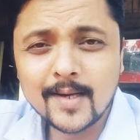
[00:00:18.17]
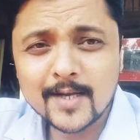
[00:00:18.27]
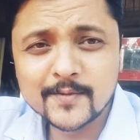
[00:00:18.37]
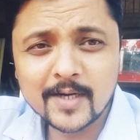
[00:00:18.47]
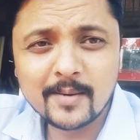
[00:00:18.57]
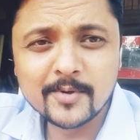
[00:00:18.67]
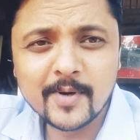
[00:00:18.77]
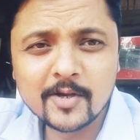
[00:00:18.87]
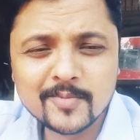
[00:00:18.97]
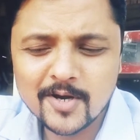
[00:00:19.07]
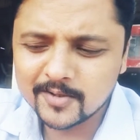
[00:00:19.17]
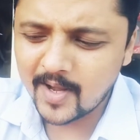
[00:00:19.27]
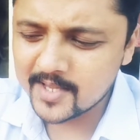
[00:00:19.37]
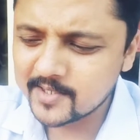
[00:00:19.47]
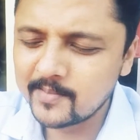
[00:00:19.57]
गाइस वेलकम टू बनिंग
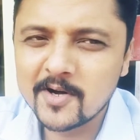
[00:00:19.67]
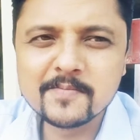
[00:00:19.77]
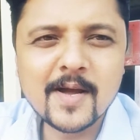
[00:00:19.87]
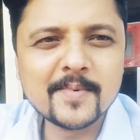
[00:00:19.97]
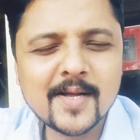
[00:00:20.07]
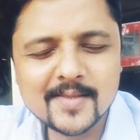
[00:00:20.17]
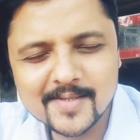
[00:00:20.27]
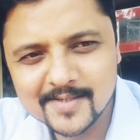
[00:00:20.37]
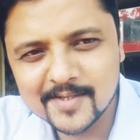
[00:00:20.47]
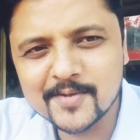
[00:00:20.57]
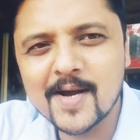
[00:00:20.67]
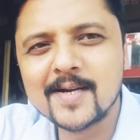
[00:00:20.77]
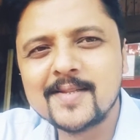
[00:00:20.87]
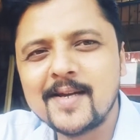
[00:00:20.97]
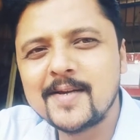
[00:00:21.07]
ब्लॉग आज के ब्लॉग में आपका दिल से
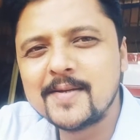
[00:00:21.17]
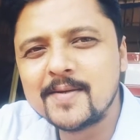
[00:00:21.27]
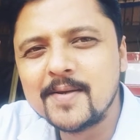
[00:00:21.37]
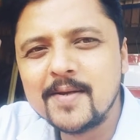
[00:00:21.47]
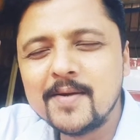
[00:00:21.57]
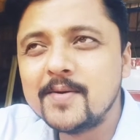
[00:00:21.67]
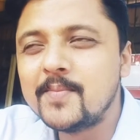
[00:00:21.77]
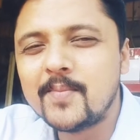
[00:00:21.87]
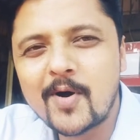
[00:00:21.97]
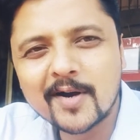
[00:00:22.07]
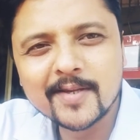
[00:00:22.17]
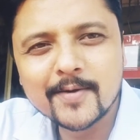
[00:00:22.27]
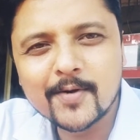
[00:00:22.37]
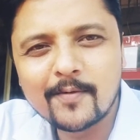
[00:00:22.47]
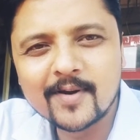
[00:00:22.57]
स्वागत है
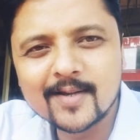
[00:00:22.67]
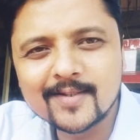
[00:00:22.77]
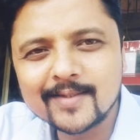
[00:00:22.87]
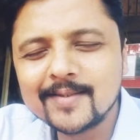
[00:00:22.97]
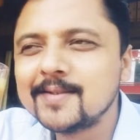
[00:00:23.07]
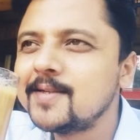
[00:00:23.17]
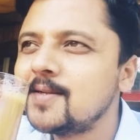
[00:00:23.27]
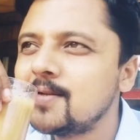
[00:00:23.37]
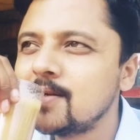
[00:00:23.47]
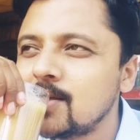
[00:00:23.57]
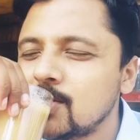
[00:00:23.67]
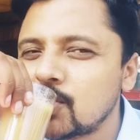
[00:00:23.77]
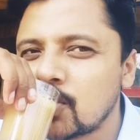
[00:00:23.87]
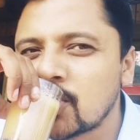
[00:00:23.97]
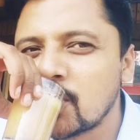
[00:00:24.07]
मॉर्निंग कॉफ़ी के साथ
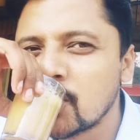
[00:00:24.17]
तो